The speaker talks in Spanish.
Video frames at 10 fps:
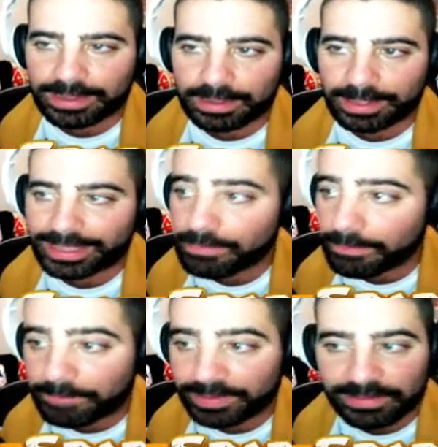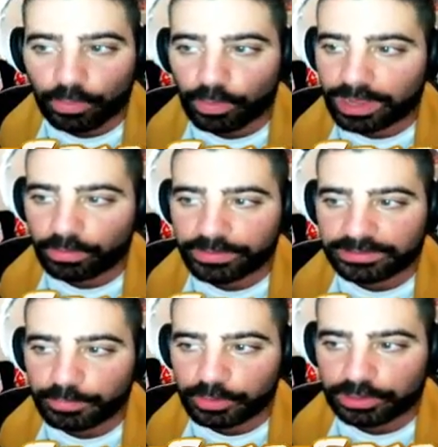bajas. Es que es espectacular. Lo de
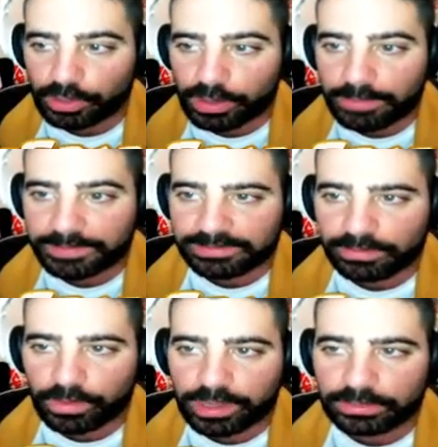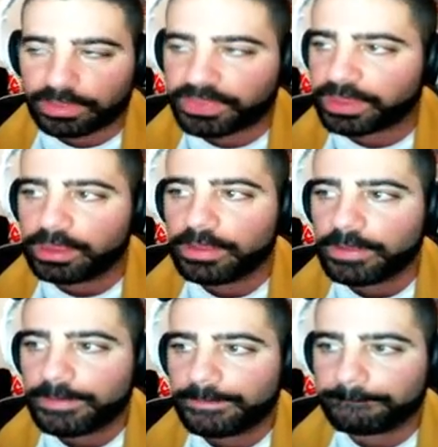este portero es espectacular. Entonces,
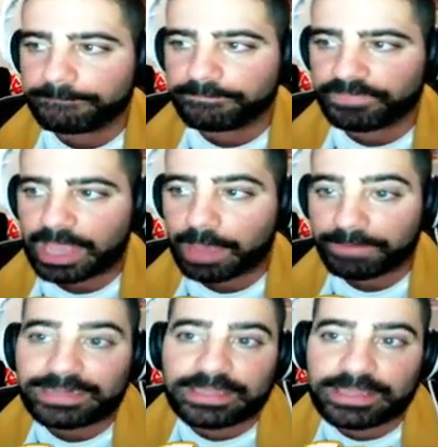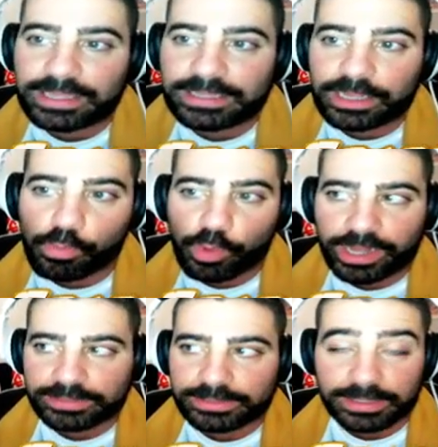mm, aparte de que tiene
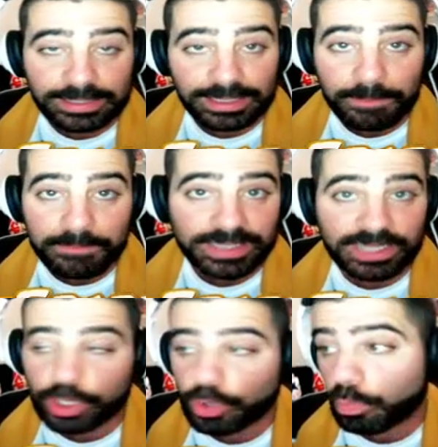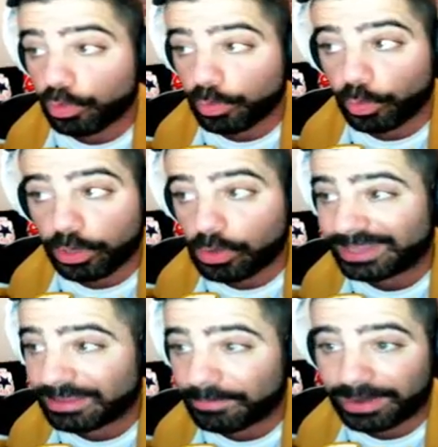buenas estadísticas, me ha salido muy bueno.
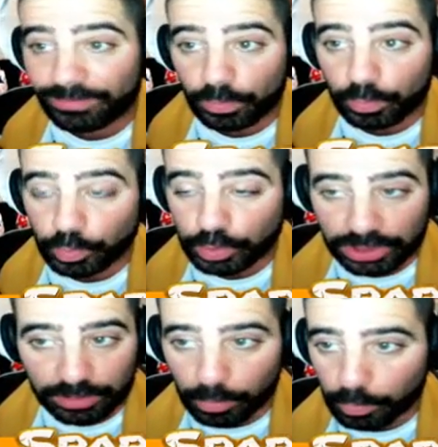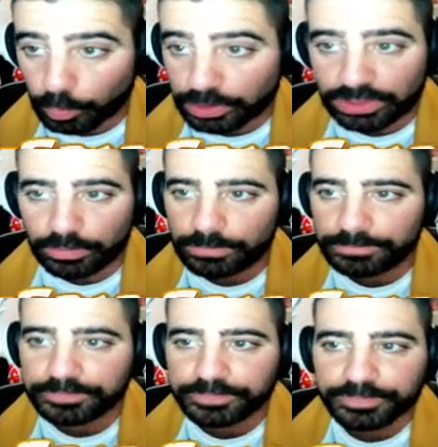Está parando muchísimo, muchísimo.
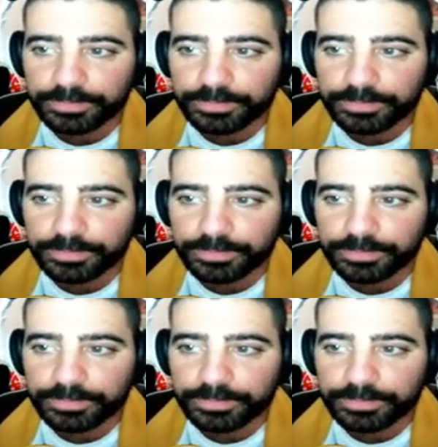